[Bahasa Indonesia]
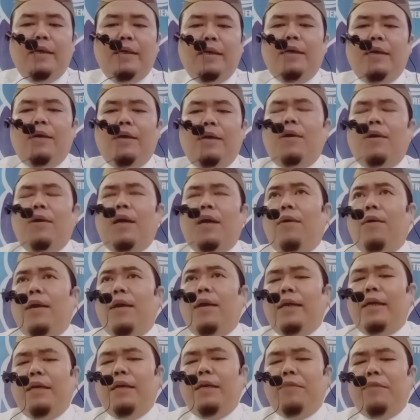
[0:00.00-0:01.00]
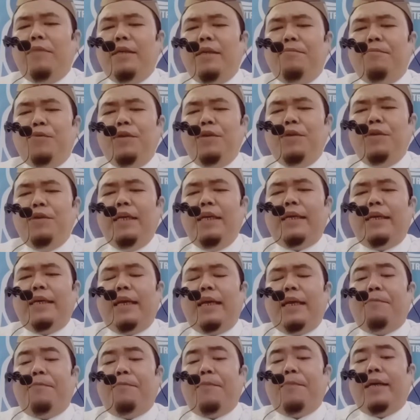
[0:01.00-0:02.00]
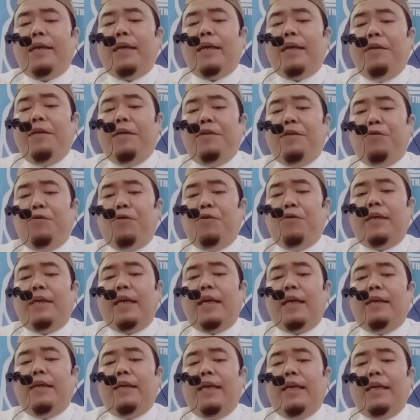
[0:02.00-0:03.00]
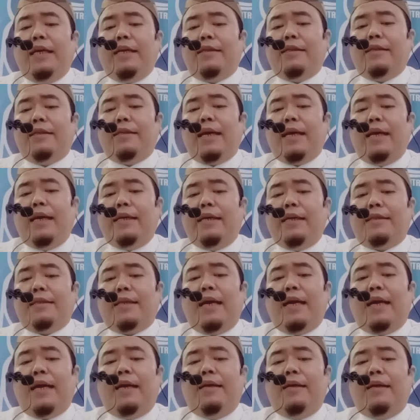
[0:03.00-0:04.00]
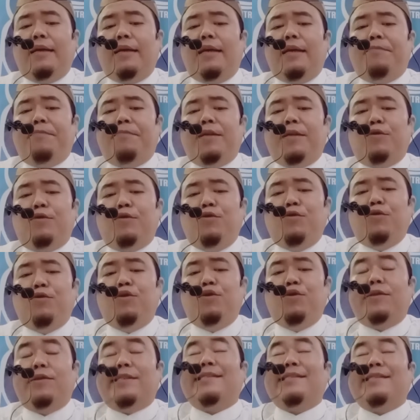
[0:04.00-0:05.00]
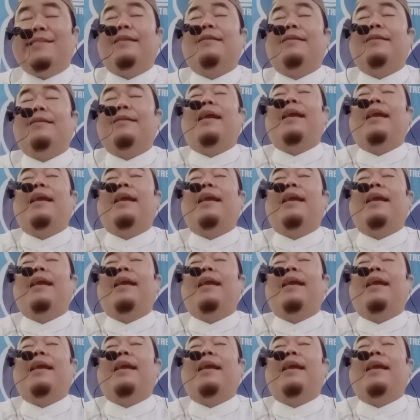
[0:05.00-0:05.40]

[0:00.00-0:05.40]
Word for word: Orang-orang yang menyembunyikan apa yang kami turunkan dari keterangan-keterangan dan petunjuk setelah